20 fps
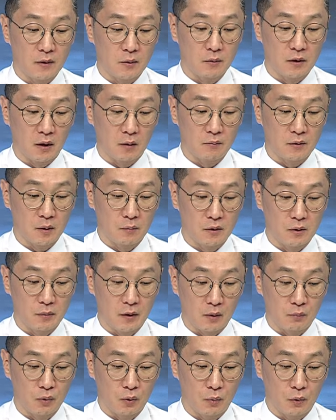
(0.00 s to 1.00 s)
지금 잠, 잠시
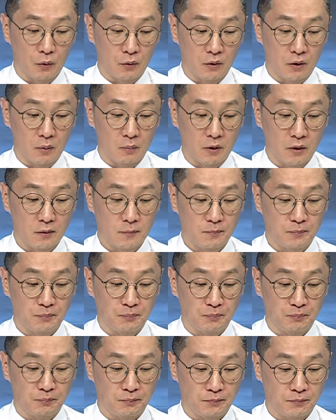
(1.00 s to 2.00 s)
장표 보여드리면
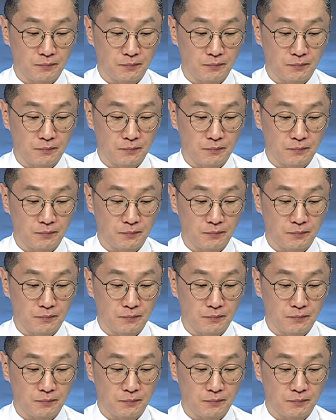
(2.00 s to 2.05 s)
네.